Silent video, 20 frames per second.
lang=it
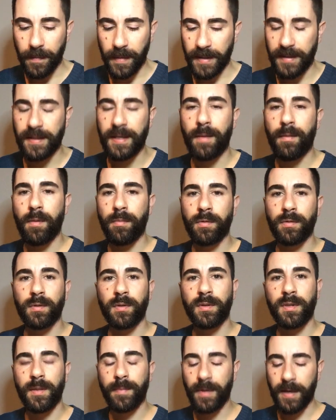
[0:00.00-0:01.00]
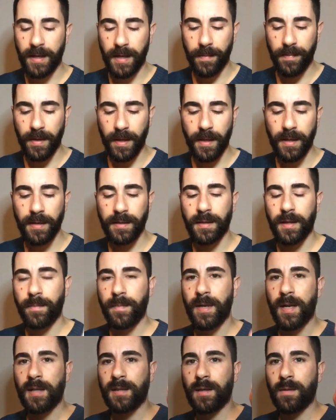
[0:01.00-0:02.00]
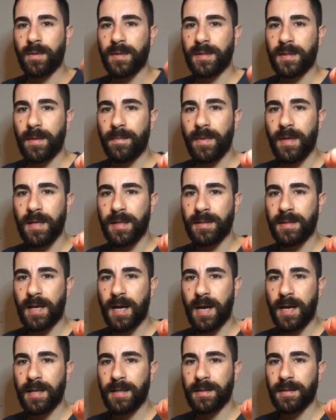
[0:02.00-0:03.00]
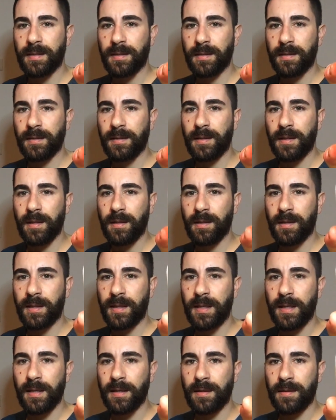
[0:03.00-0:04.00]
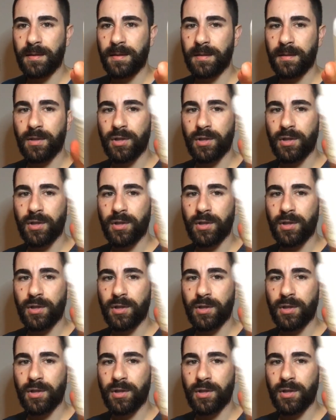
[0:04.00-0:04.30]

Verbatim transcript: Passiamo ai prodotti per i capelli, terminata questa mini size di Kills,